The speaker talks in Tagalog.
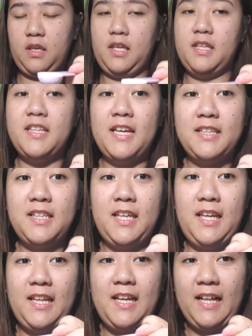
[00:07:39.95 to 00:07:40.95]
Indian
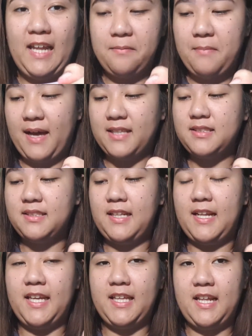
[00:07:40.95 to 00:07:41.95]
Healing Clay Mask.
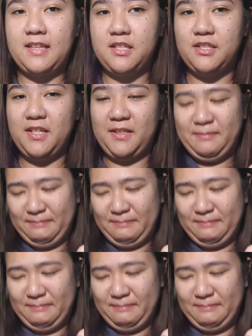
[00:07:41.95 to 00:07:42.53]
Lalagyan na natin siya.